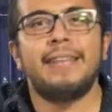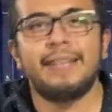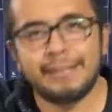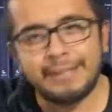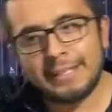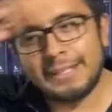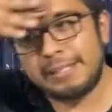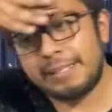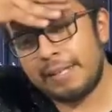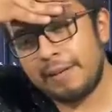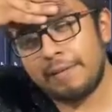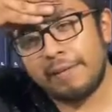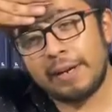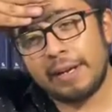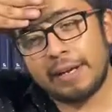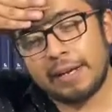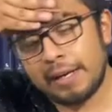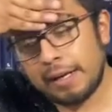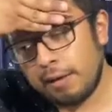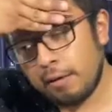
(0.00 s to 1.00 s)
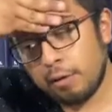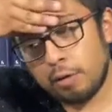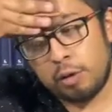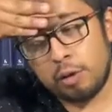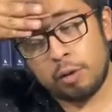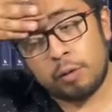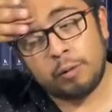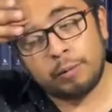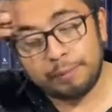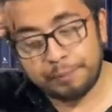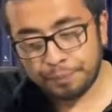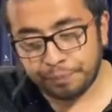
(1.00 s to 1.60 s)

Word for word: accesible, creo yo,